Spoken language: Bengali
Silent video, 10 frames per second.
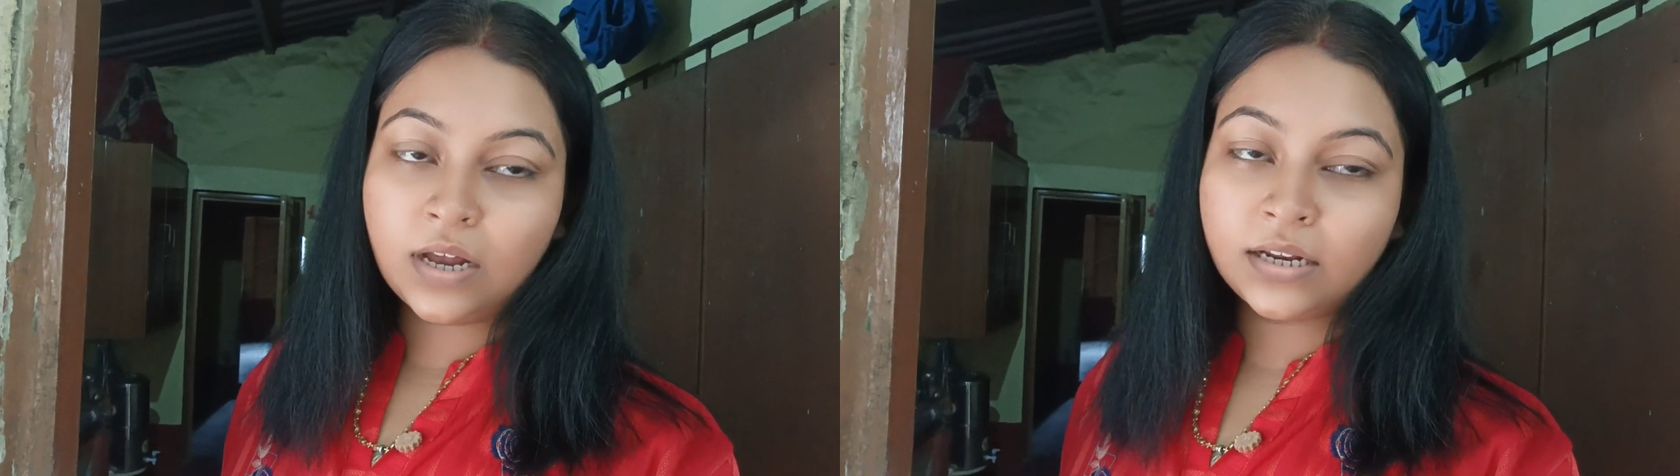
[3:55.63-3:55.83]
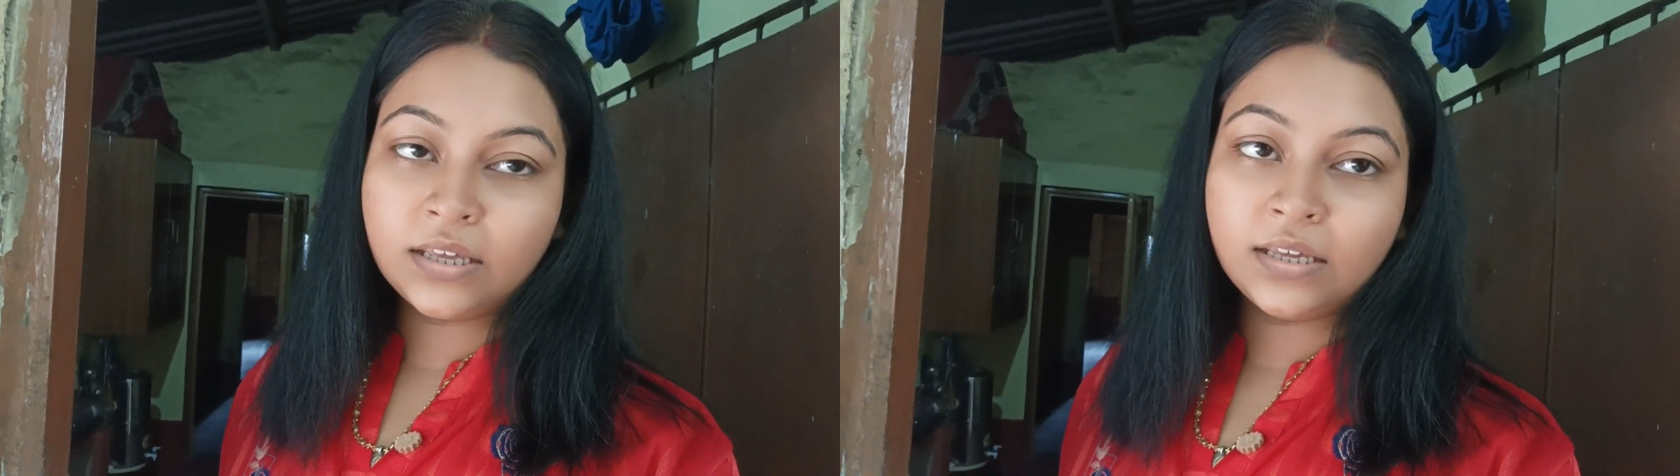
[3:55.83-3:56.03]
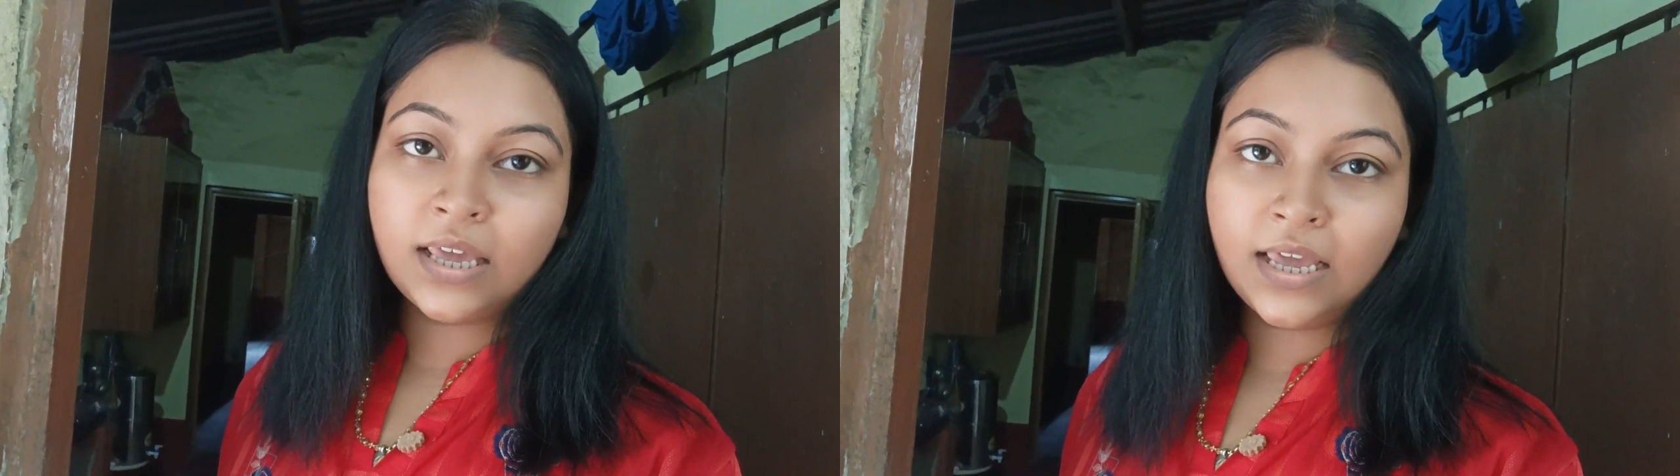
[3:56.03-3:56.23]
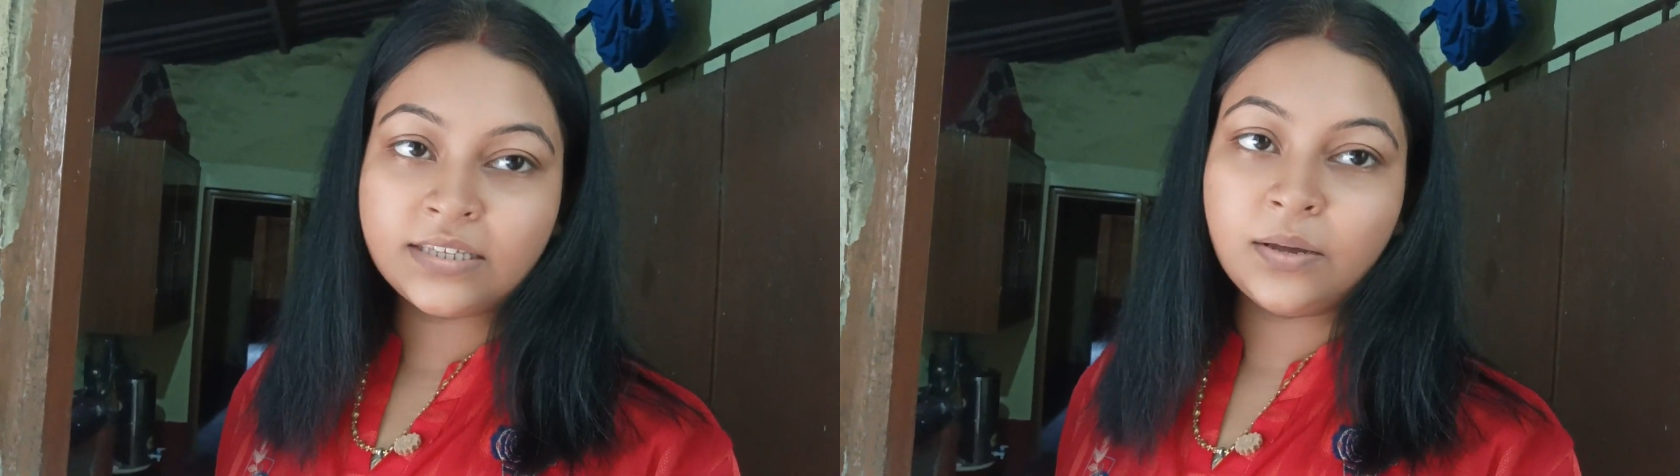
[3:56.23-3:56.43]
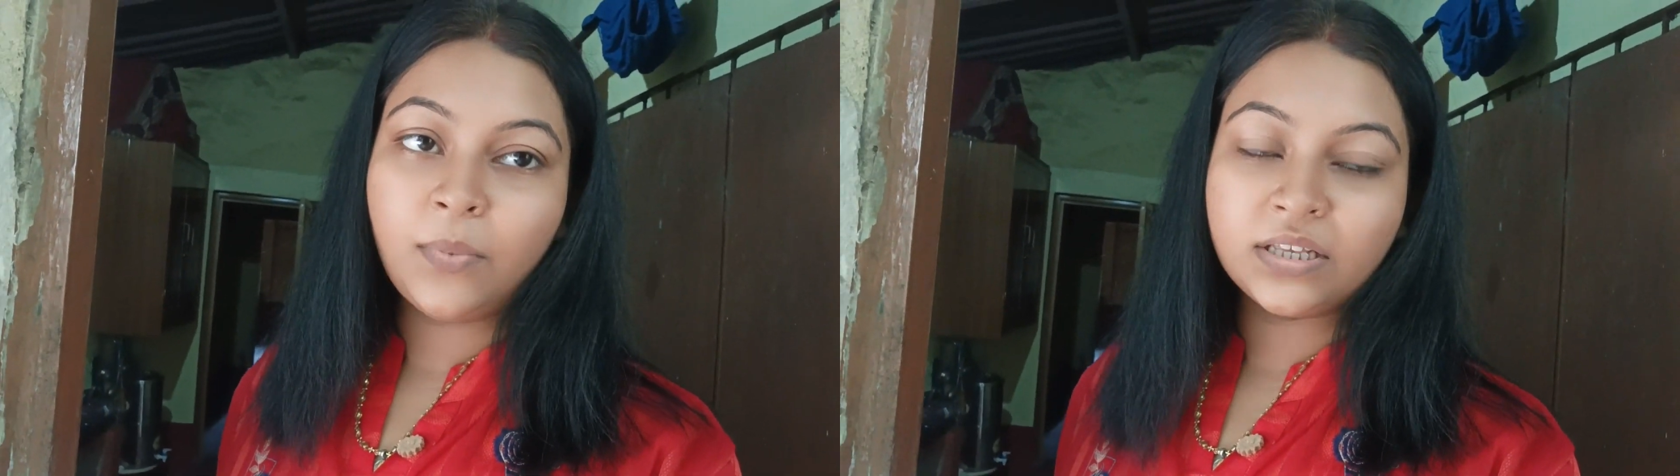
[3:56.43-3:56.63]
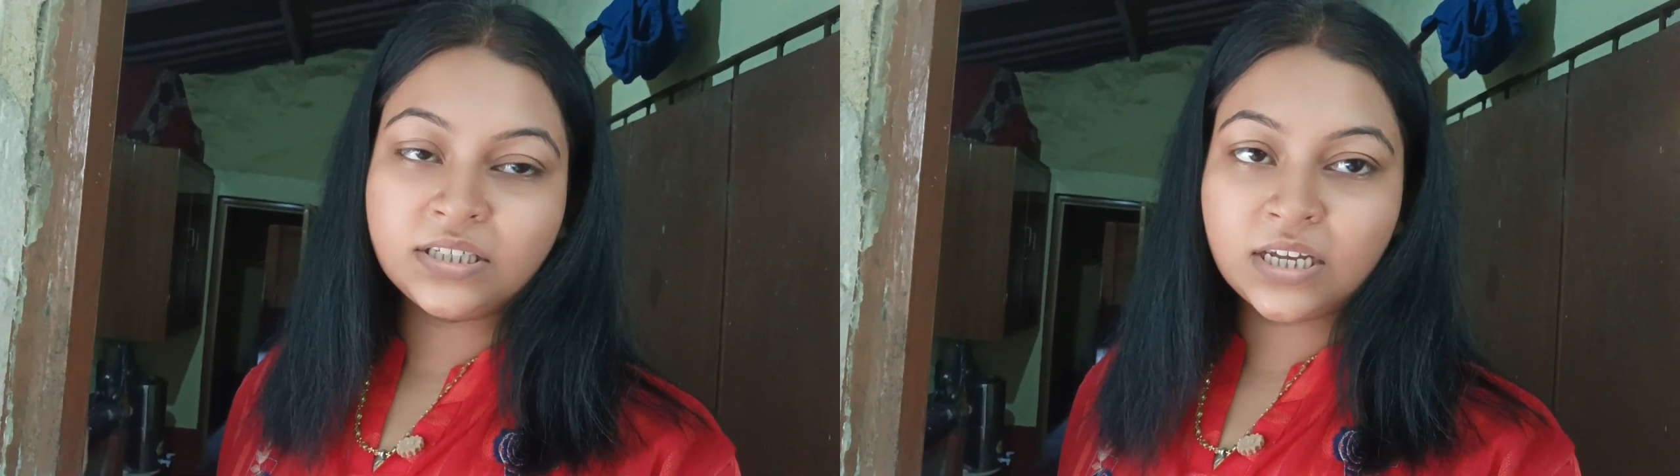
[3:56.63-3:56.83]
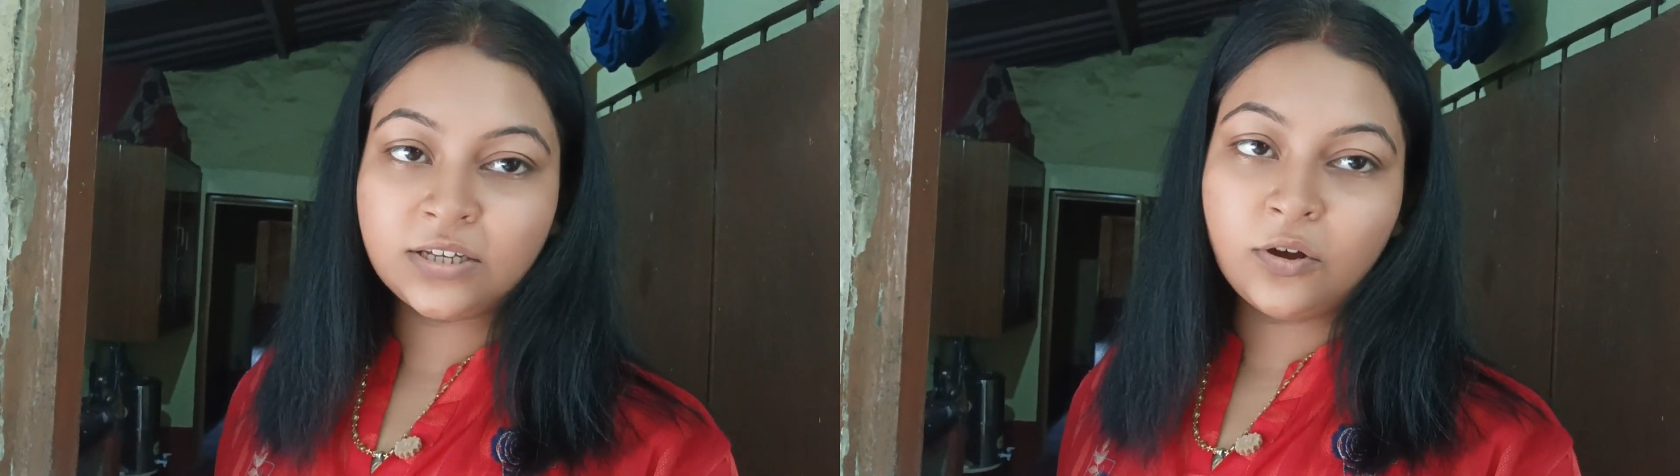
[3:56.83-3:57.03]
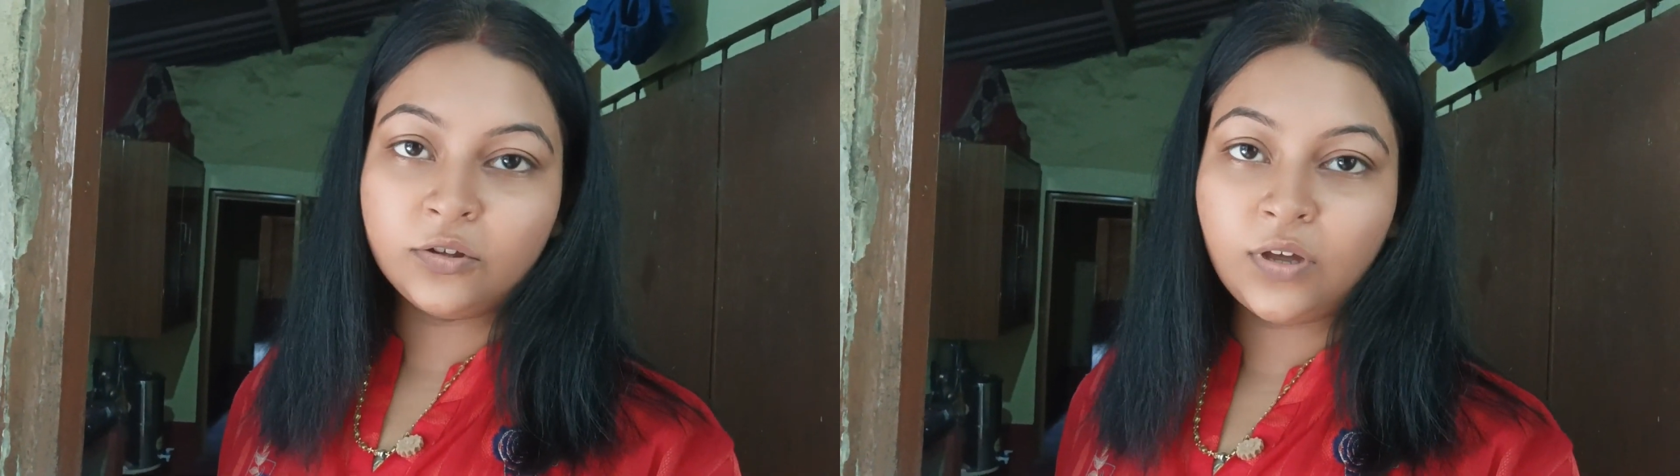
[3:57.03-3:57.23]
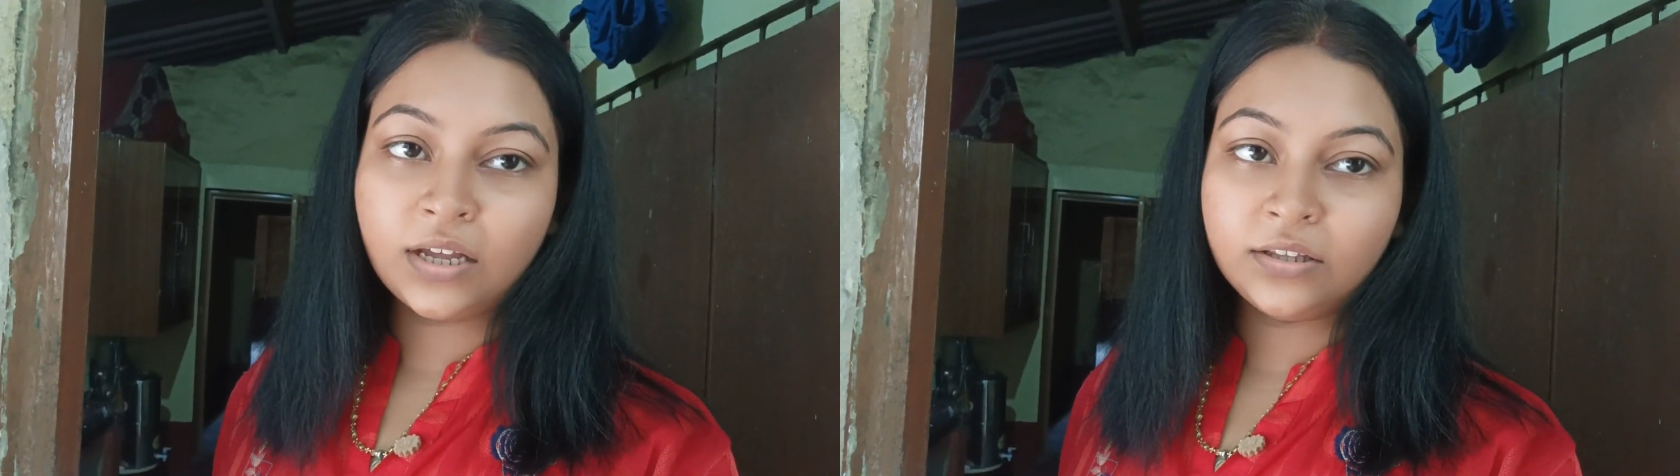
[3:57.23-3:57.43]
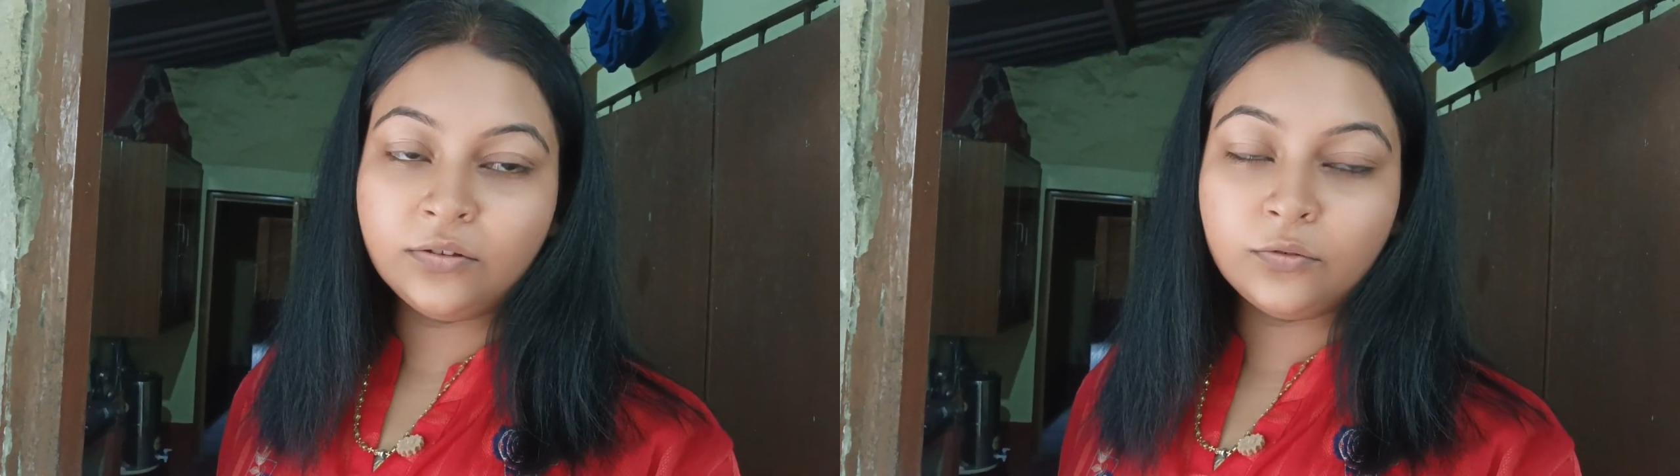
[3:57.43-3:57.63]
আর কি খেয়েছে মাঝে সাঝে হয়তো
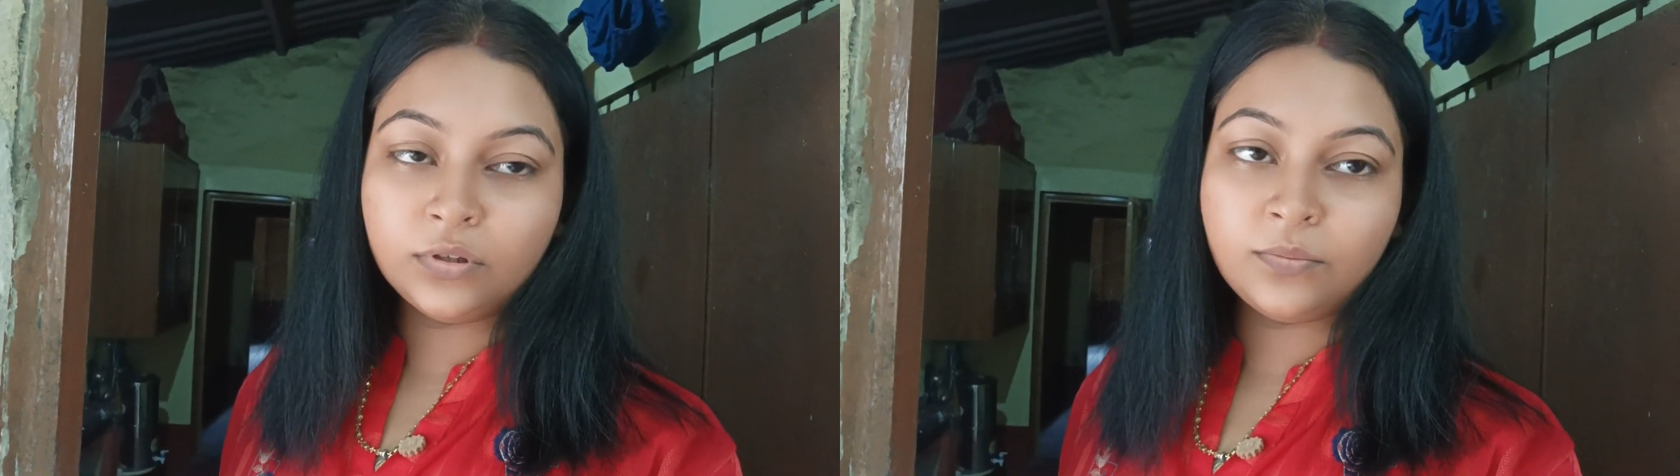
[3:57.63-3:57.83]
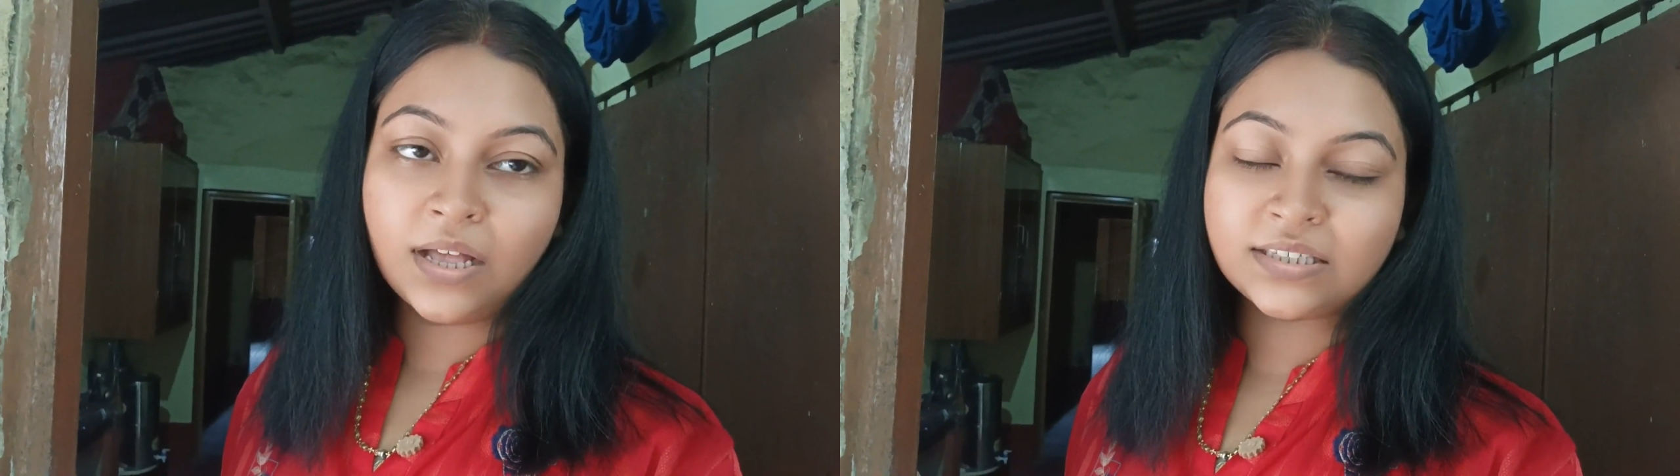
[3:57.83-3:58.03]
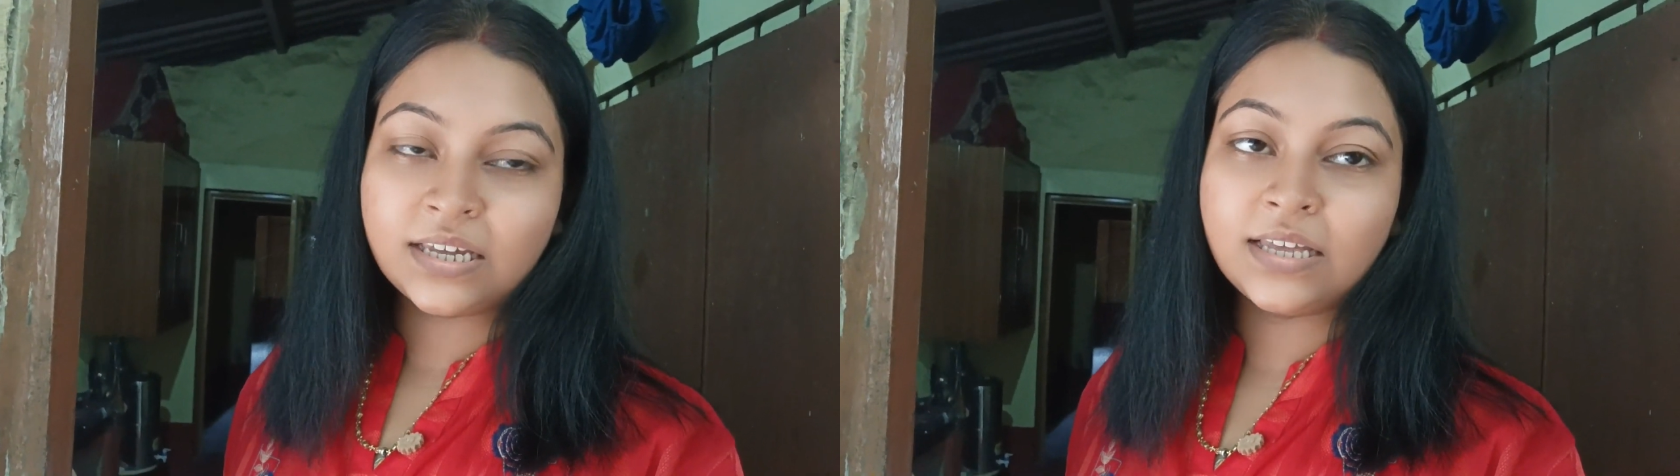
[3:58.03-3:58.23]
একদিন দুদিন মাছ